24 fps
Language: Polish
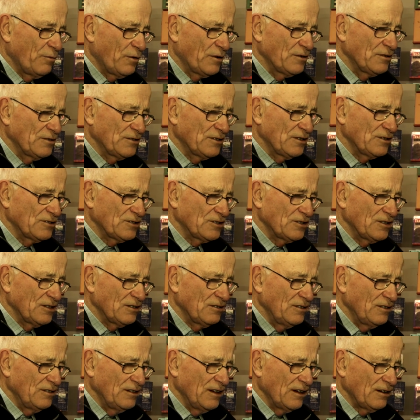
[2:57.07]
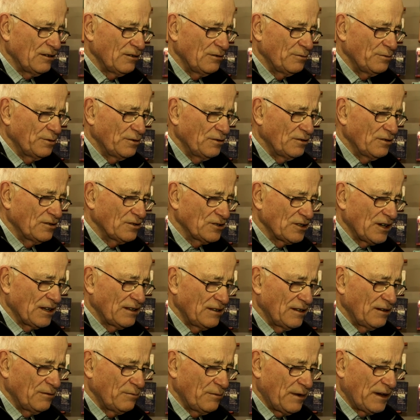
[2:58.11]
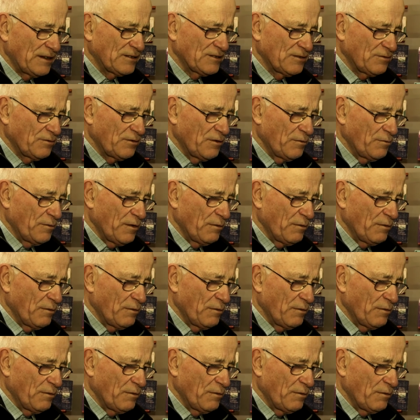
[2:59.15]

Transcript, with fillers: politycznych nie robiono żadnych mas,